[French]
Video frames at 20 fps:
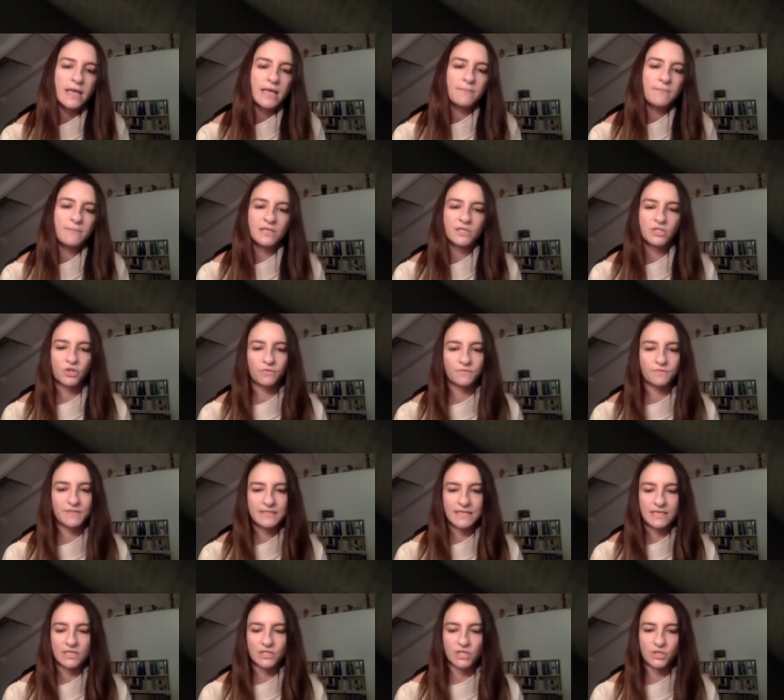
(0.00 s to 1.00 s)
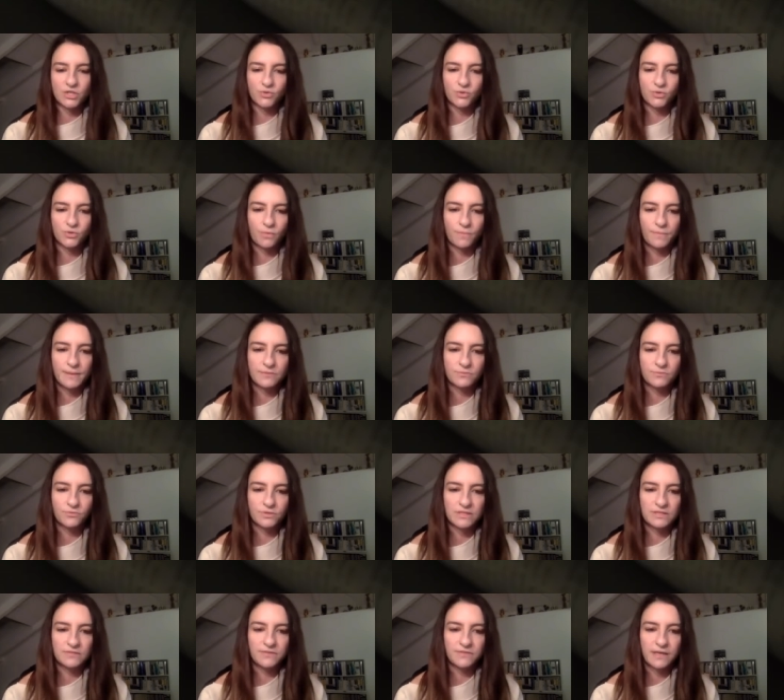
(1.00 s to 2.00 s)
Mais j'envisage les choses complètement
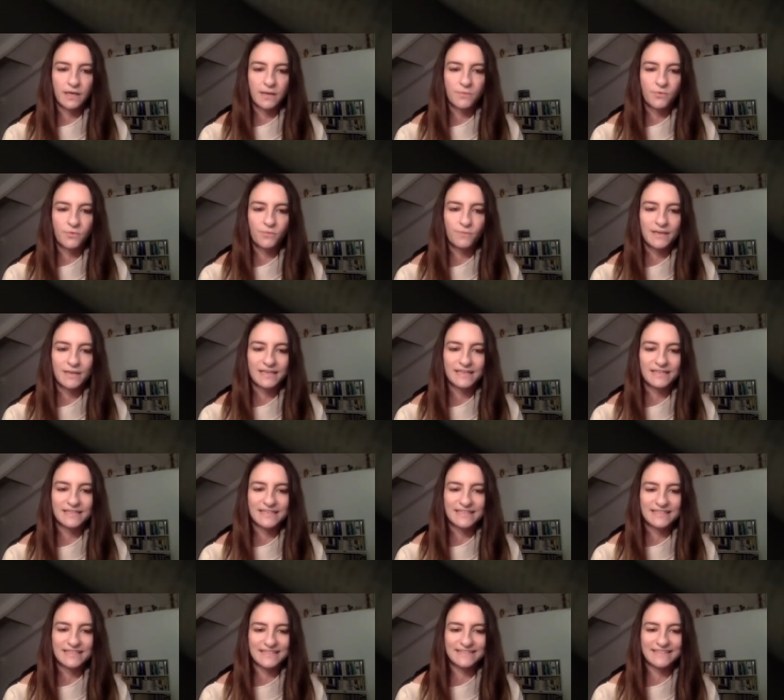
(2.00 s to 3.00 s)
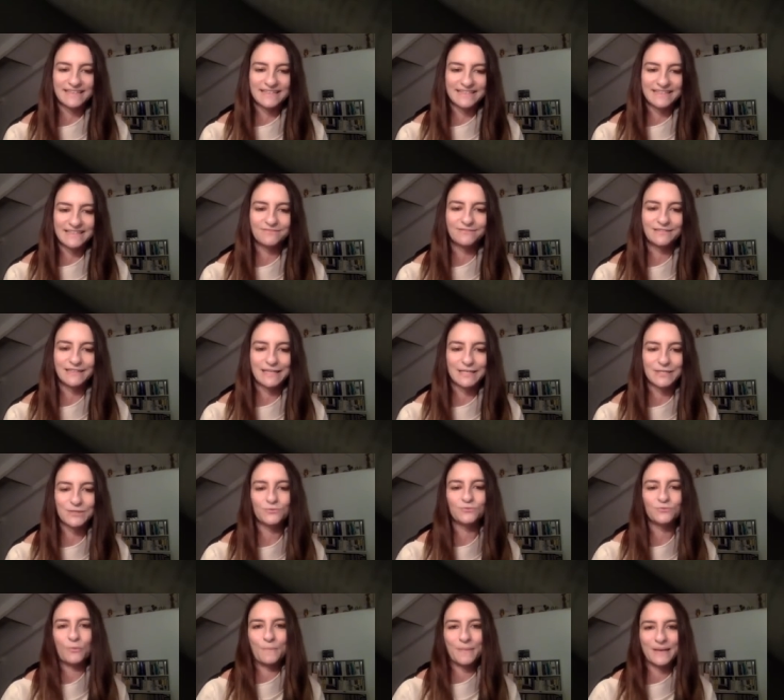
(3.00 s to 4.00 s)
différemment. Mais c'était assez
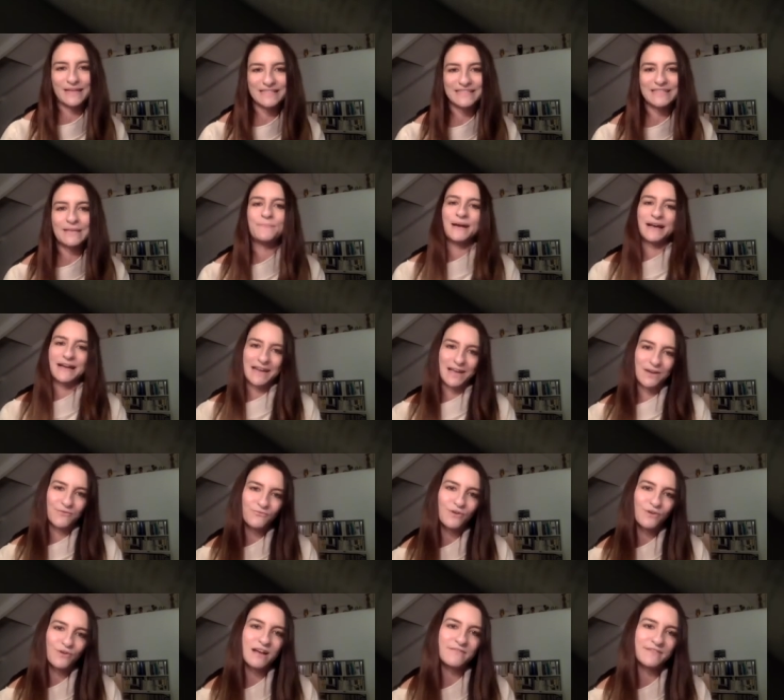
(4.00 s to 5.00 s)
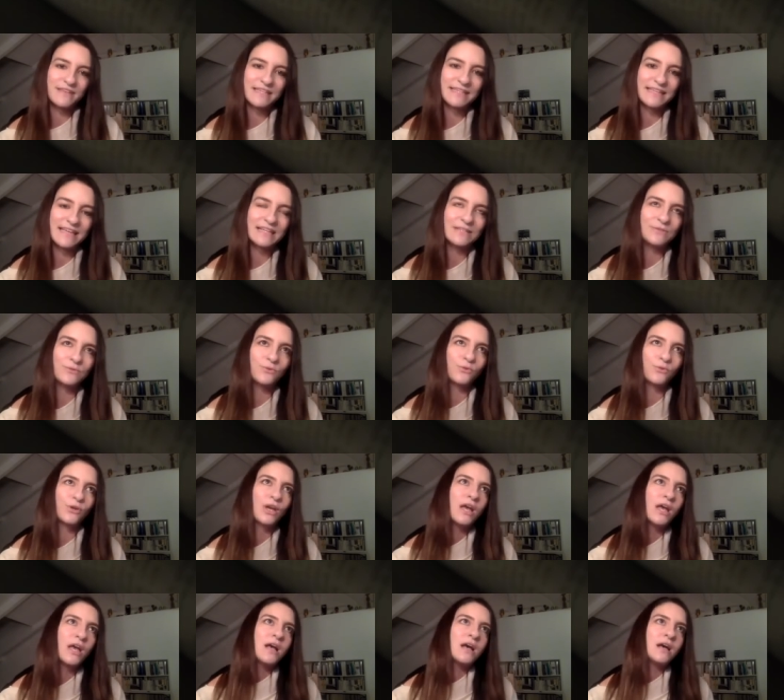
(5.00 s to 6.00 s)
intéressant de passer par la voix avec elle.
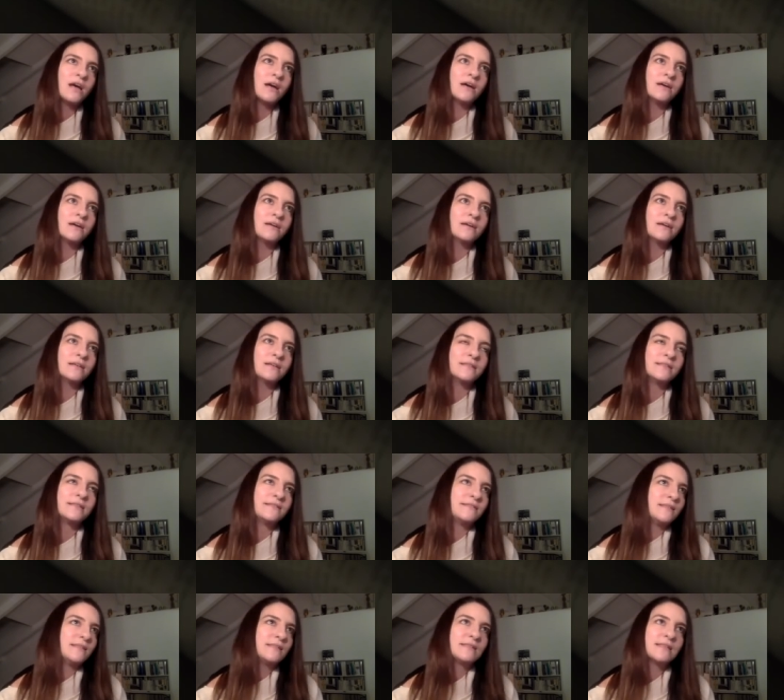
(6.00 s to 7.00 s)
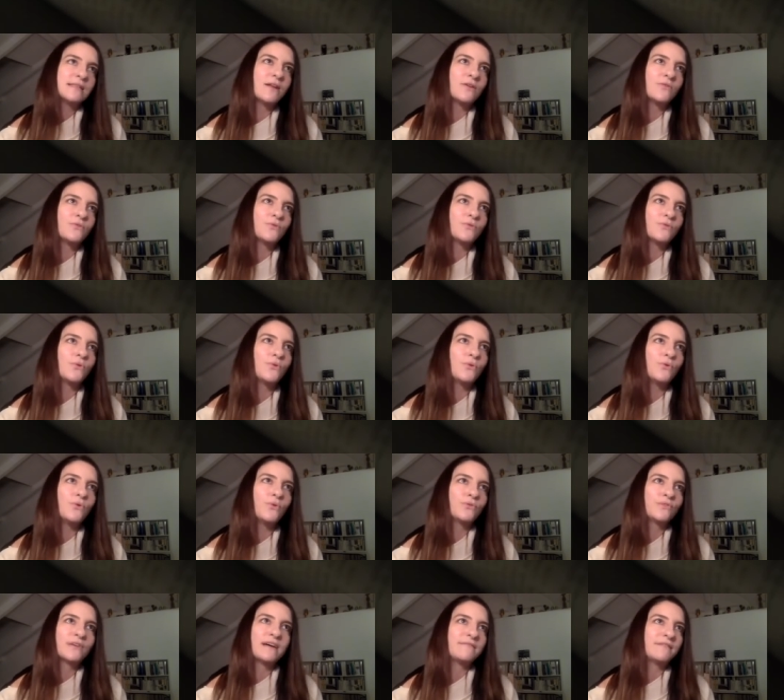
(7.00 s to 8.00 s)
Euh, c'était ça le,
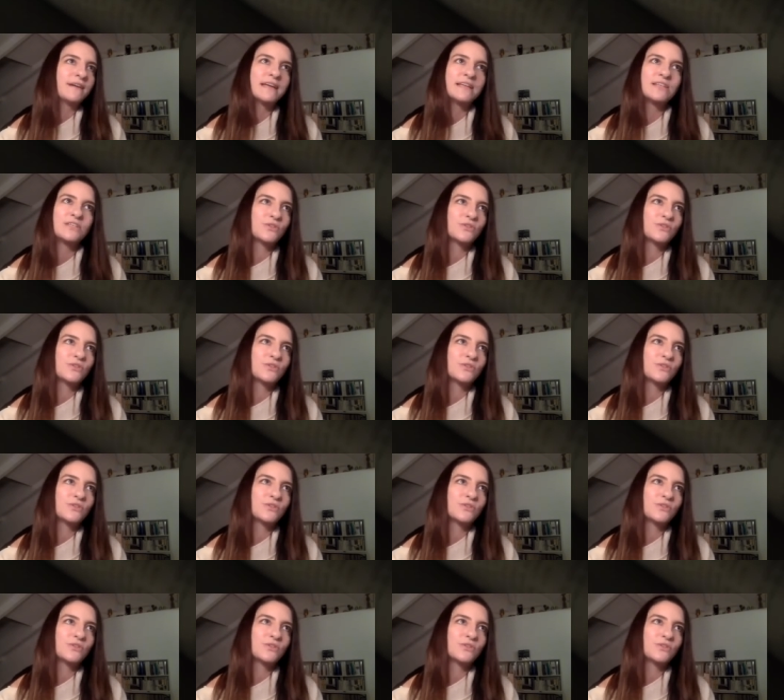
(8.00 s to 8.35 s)
le, travail.